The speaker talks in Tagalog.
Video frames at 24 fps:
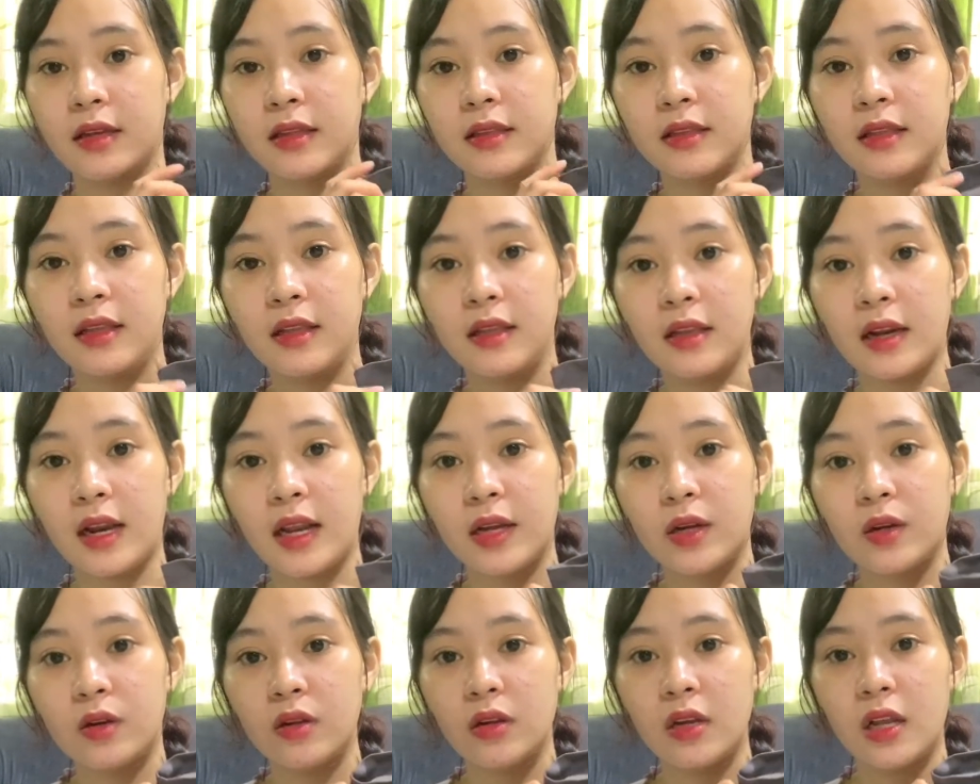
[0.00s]
Tinry
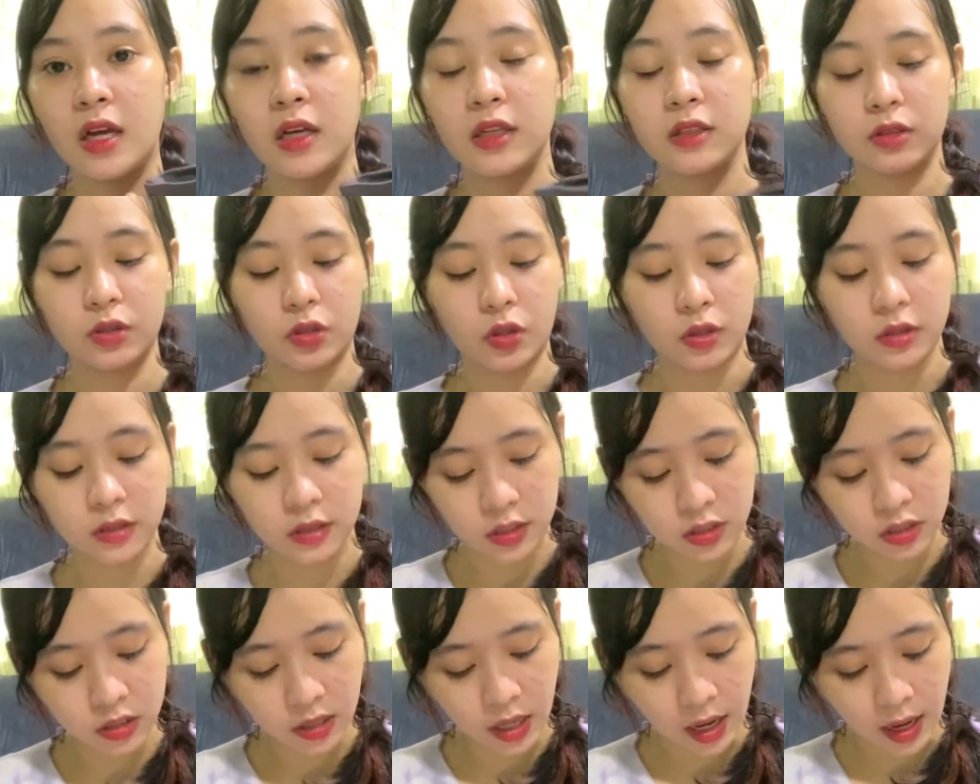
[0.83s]
ko lang to sa
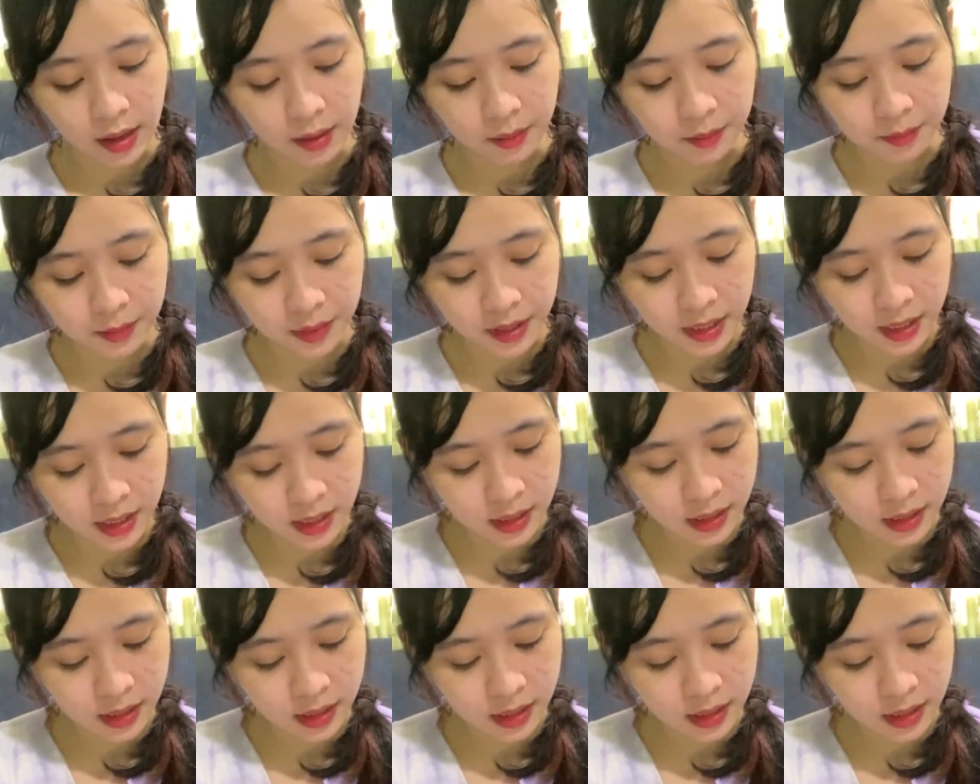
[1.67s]
Shopee.